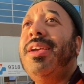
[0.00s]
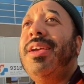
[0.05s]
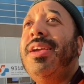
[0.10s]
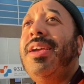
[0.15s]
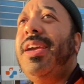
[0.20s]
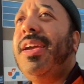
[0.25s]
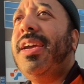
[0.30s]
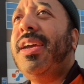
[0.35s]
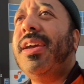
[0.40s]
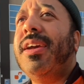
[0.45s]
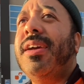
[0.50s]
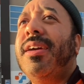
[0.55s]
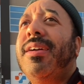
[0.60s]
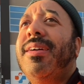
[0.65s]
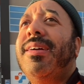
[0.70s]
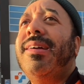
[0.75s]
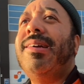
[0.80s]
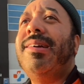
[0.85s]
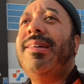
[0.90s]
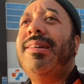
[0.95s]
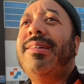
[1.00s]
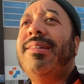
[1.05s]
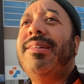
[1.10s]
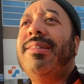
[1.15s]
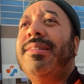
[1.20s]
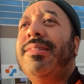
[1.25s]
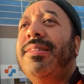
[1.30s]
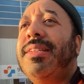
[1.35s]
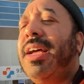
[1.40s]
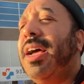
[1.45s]
E
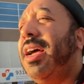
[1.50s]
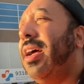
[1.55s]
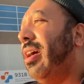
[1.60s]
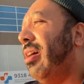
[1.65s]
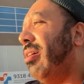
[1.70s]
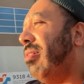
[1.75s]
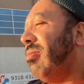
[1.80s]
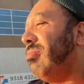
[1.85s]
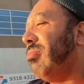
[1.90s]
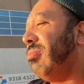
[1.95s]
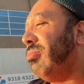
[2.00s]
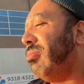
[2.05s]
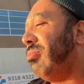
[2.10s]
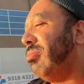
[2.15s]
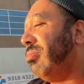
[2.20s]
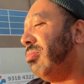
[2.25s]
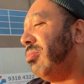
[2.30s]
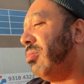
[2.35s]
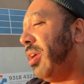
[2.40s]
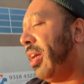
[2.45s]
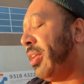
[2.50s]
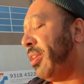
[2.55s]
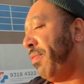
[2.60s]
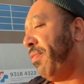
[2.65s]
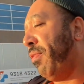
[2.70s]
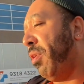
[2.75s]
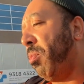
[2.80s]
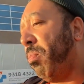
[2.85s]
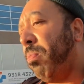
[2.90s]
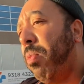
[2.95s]
né, o,
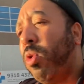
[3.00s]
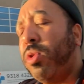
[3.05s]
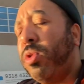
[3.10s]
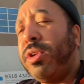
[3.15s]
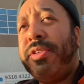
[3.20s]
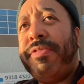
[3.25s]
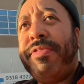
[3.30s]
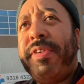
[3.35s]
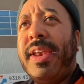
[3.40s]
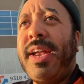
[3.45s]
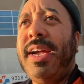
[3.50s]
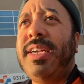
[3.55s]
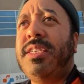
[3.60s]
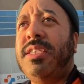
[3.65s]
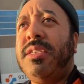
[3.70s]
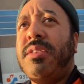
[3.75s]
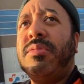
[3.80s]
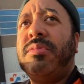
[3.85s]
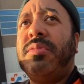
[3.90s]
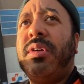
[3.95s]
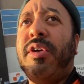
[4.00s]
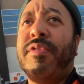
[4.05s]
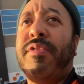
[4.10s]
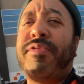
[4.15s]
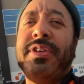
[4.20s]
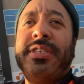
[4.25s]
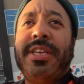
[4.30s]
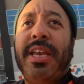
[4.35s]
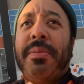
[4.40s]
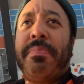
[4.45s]
é, é um pouco diferente do. Eu
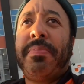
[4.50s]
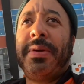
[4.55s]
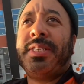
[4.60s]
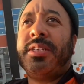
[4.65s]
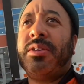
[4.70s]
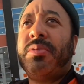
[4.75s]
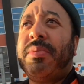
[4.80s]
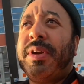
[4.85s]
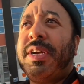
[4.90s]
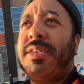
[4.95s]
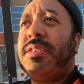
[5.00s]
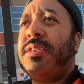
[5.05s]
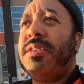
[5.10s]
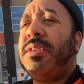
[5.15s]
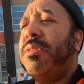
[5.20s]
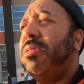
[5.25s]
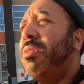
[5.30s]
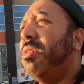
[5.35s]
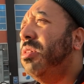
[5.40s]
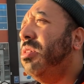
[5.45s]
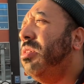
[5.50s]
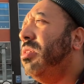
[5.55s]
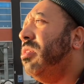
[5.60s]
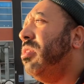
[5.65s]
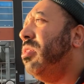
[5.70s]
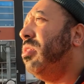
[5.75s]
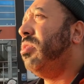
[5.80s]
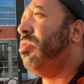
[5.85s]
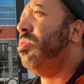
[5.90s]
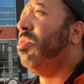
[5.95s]
fiz a limpeza no Brasil,
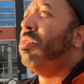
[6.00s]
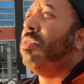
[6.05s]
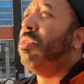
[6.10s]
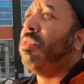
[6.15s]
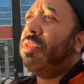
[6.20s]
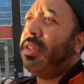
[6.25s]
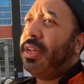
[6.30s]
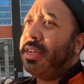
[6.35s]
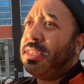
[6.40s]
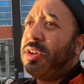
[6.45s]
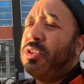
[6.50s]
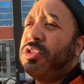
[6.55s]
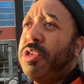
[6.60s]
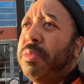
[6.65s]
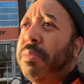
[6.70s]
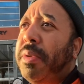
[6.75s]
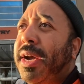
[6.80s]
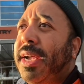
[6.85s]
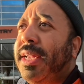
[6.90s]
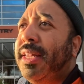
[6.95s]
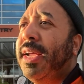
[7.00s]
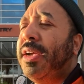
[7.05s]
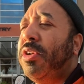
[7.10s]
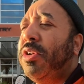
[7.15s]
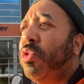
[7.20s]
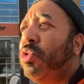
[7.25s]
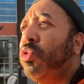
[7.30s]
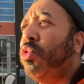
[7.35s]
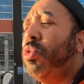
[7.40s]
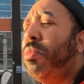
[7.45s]
no, nessa última ida em
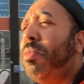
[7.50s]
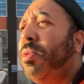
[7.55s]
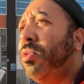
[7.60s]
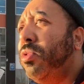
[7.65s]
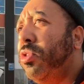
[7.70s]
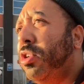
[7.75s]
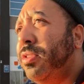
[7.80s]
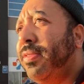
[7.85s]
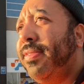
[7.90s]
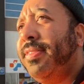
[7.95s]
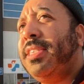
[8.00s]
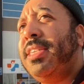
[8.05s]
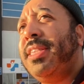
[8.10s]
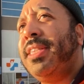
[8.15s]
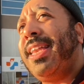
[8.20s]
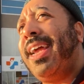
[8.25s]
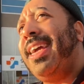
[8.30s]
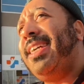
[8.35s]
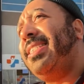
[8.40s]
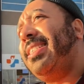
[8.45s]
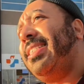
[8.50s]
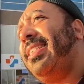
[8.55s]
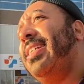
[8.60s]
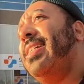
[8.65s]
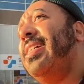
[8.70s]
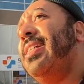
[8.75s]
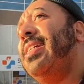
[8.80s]
outubro de 2023.